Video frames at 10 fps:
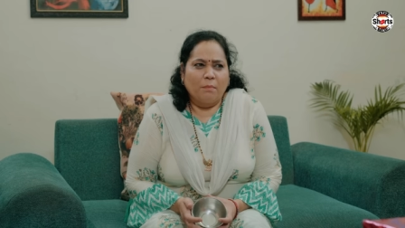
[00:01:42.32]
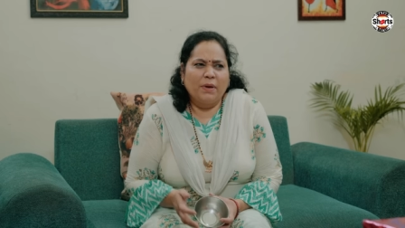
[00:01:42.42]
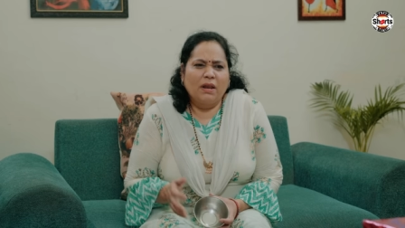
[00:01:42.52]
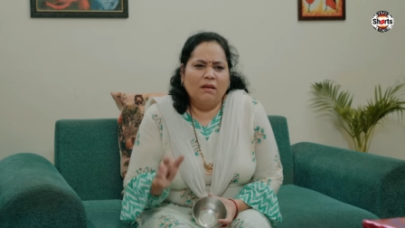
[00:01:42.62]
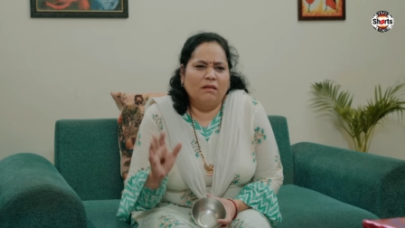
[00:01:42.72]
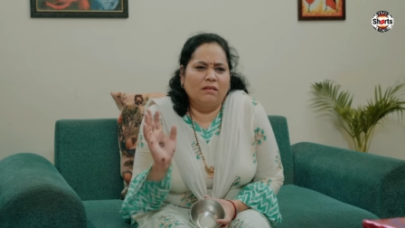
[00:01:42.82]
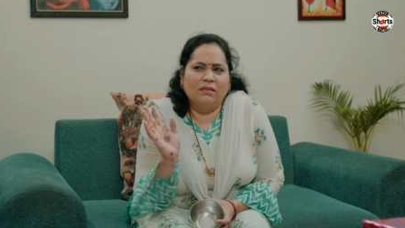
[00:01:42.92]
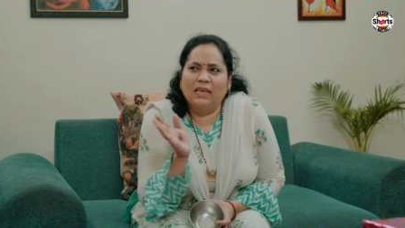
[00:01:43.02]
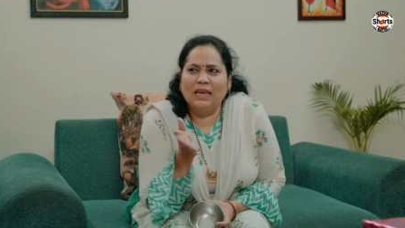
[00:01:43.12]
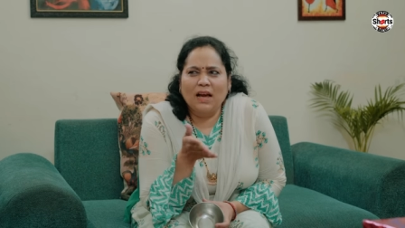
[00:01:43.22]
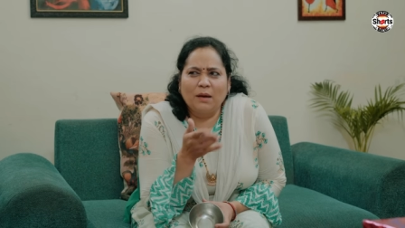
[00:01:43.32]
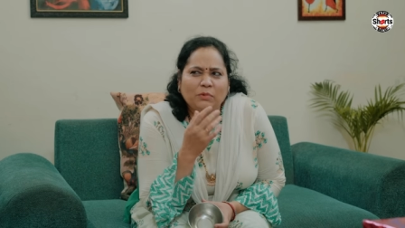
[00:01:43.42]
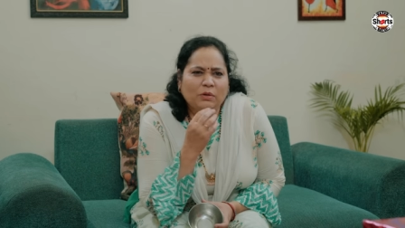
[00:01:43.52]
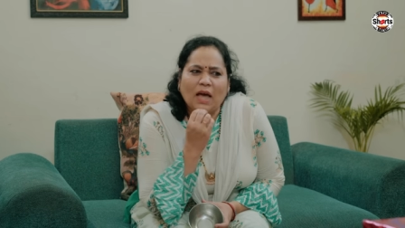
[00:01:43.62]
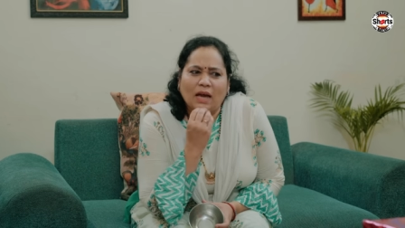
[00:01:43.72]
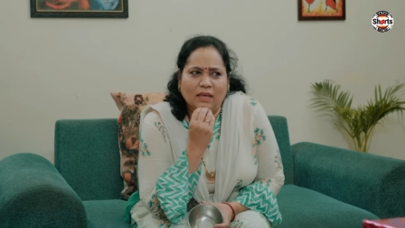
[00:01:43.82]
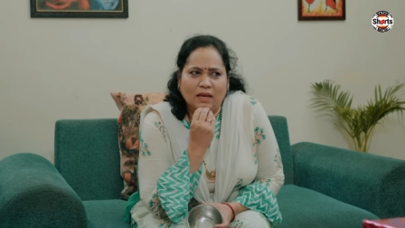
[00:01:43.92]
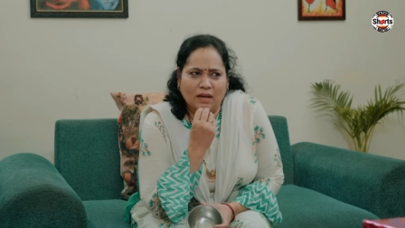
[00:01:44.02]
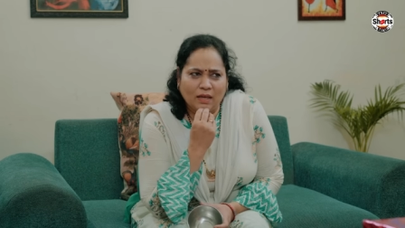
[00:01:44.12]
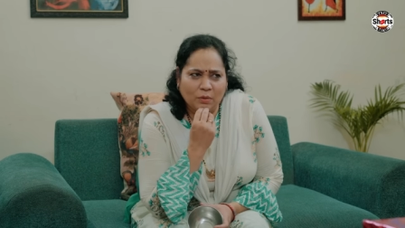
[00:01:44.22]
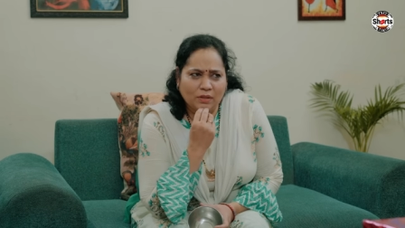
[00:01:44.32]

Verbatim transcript: पर ये काम तो डाकिए का नहीं